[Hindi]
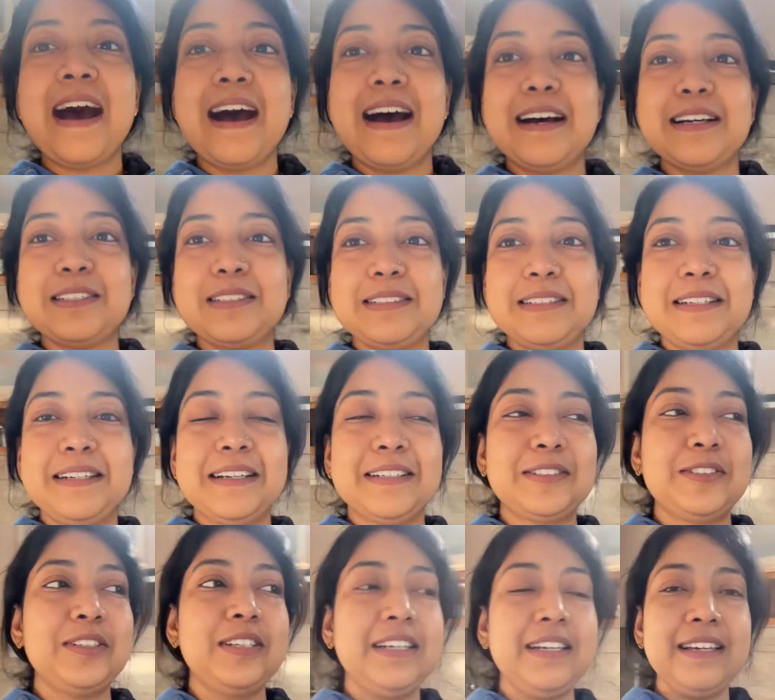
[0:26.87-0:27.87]
आज
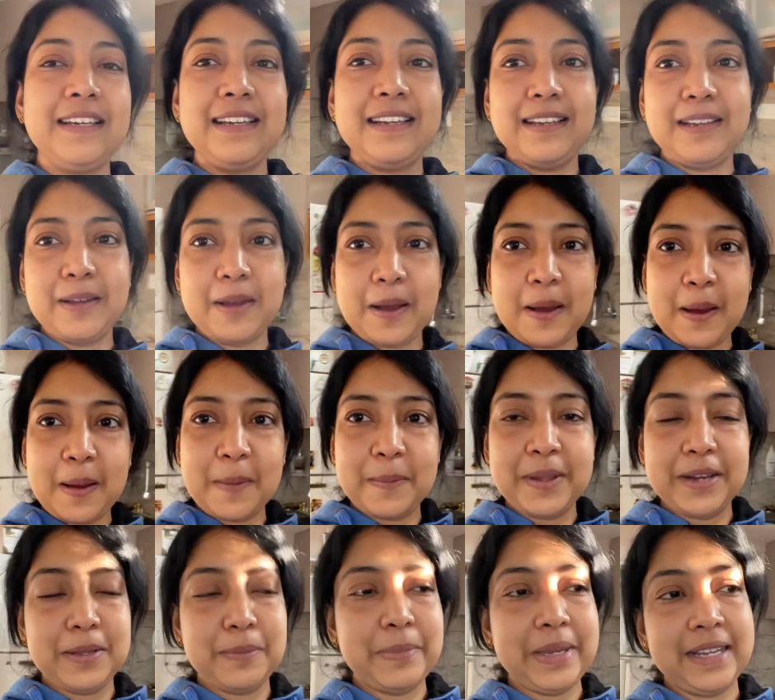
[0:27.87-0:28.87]
एक्चुअली
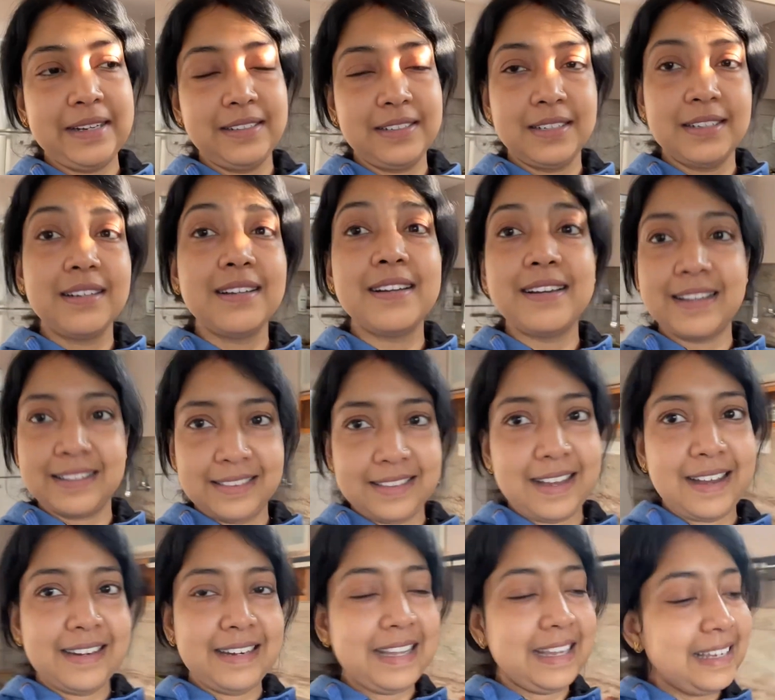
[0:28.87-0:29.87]
मेरी मेट
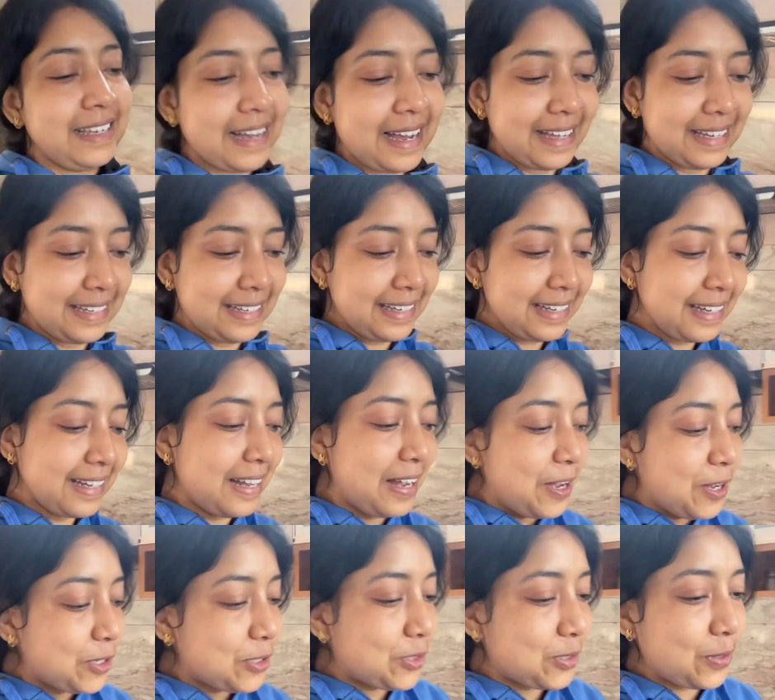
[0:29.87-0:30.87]
रत्ना नहीं आएगी
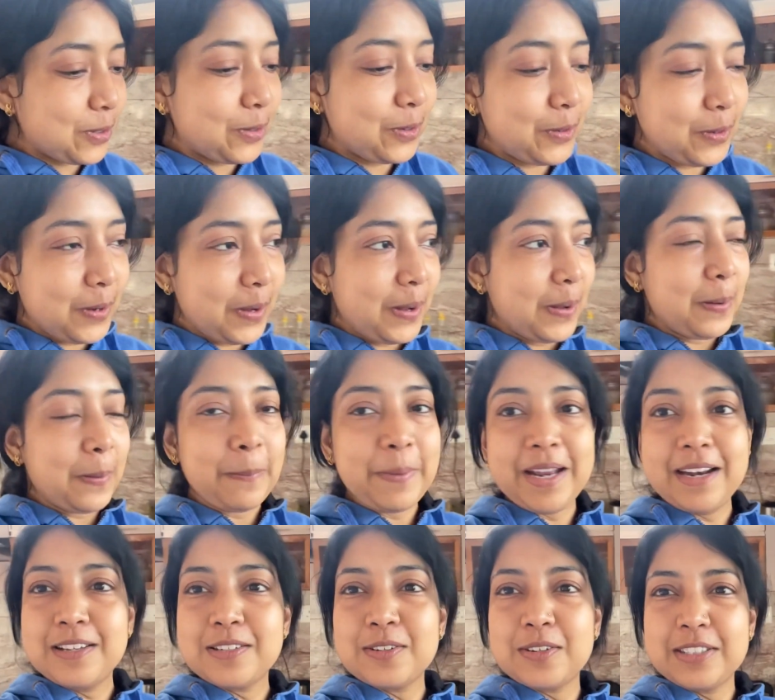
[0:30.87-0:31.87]
सो so, uh,
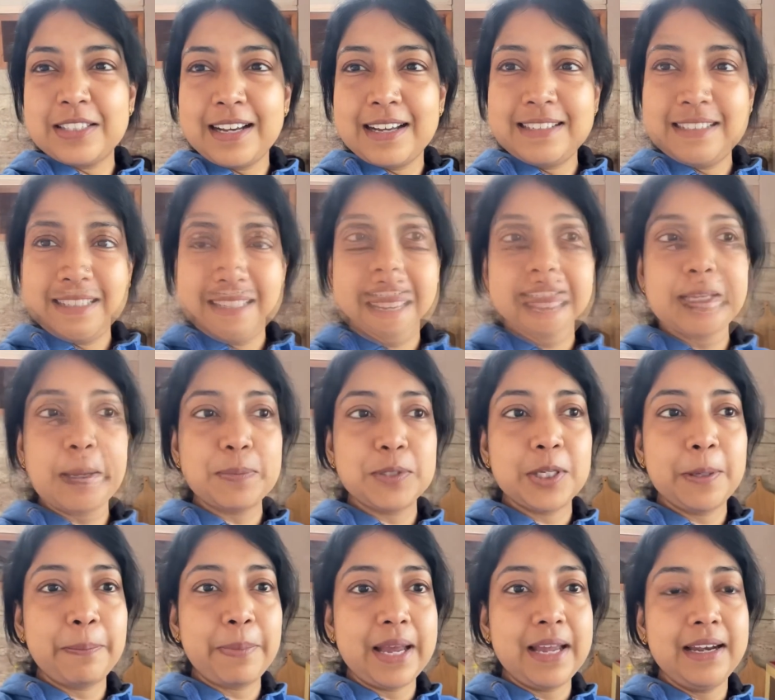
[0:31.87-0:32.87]
मैंने सोचा ठीक है
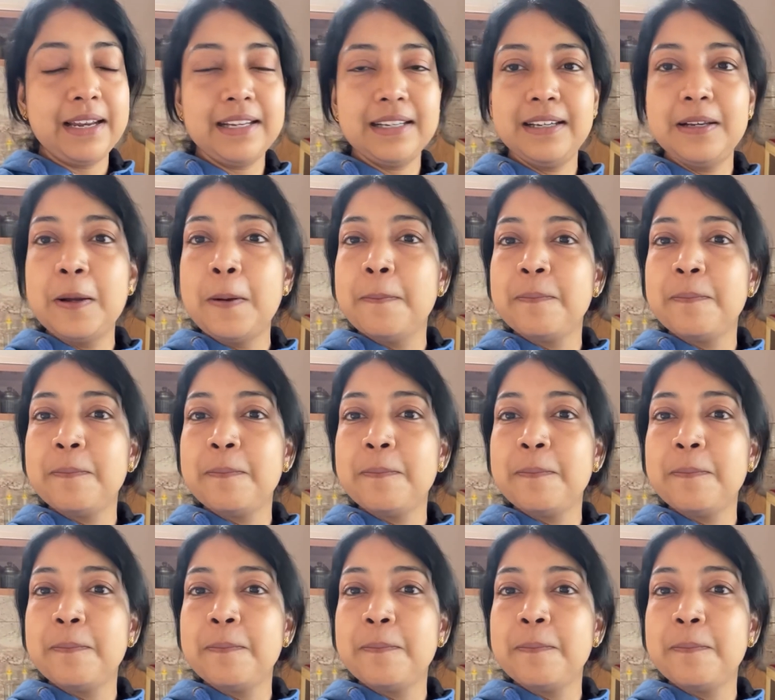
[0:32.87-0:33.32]
सबसे पहले